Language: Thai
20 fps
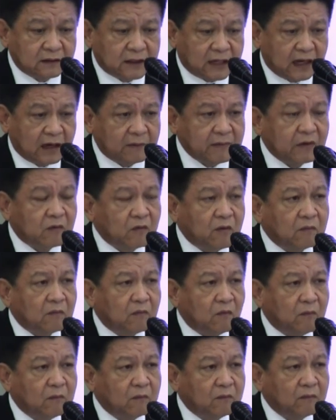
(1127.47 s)
ถ้าเราไม่ควบ
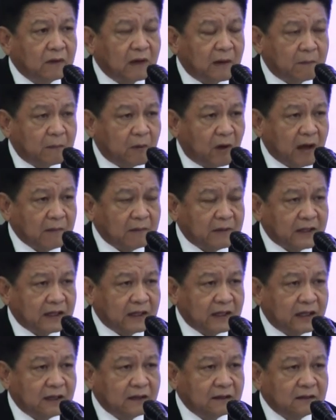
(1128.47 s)
คุมเราปล่อยไปอ
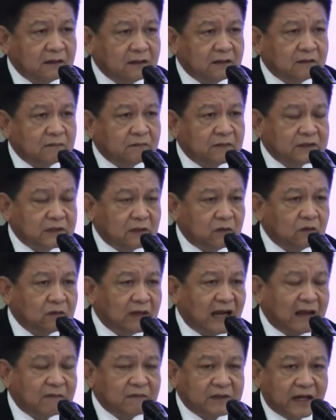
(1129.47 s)
ย่างเงี้ยมันจะลุก
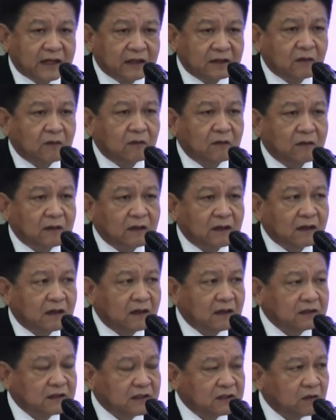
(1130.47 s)
ลามใหญ่โตแล้ว
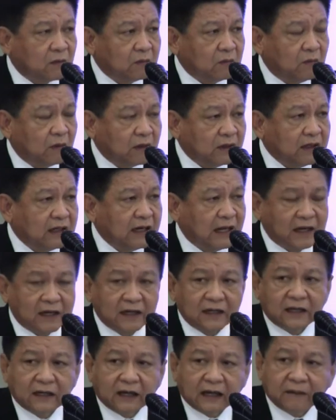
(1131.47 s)
ก็จะส่งผลในหลาย
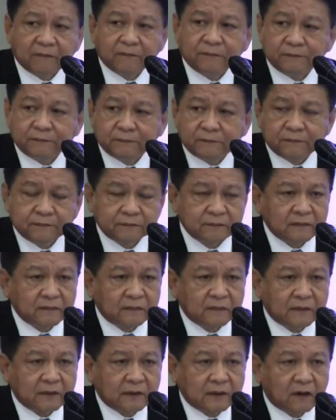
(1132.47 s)
เรื่องนะครับ
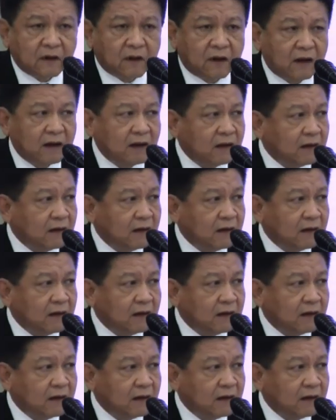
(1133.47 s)
ก็